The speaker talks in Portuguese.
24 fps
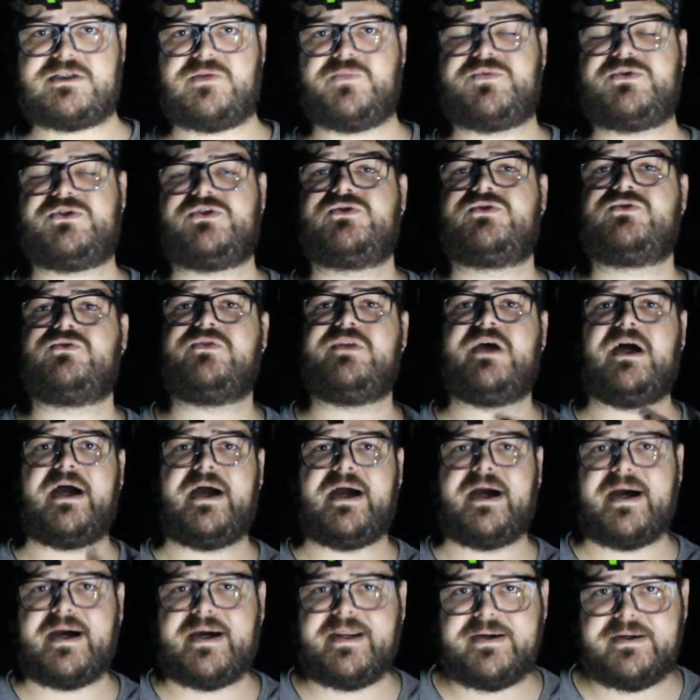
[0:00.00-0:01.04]
você precisa estudar
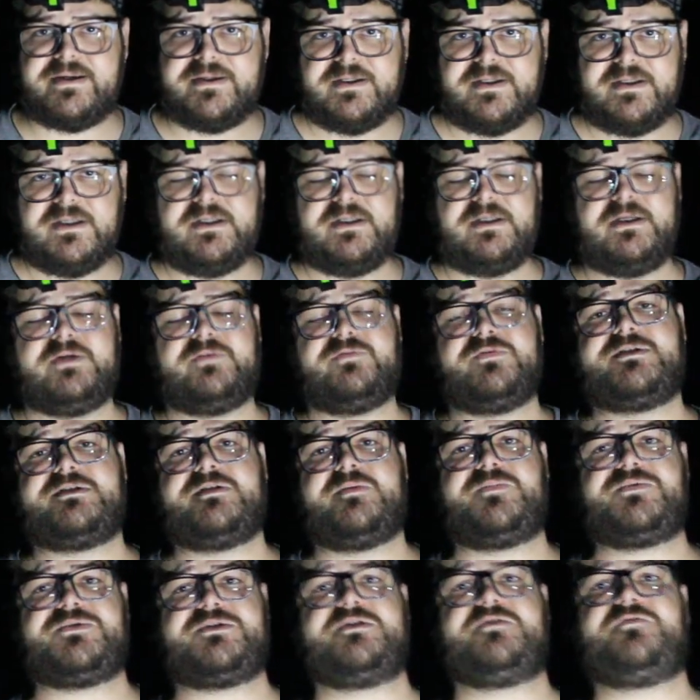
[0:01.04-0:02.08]
a área,
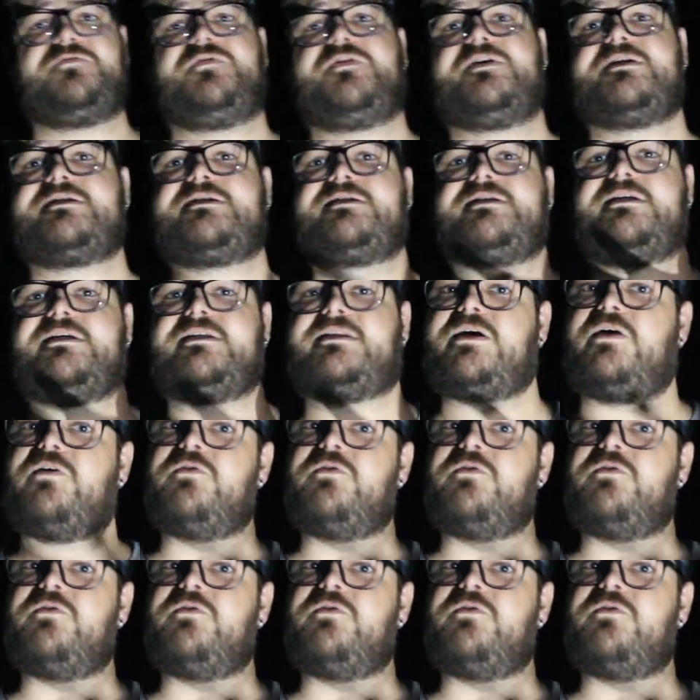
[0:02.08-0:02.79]
você precisa fazer,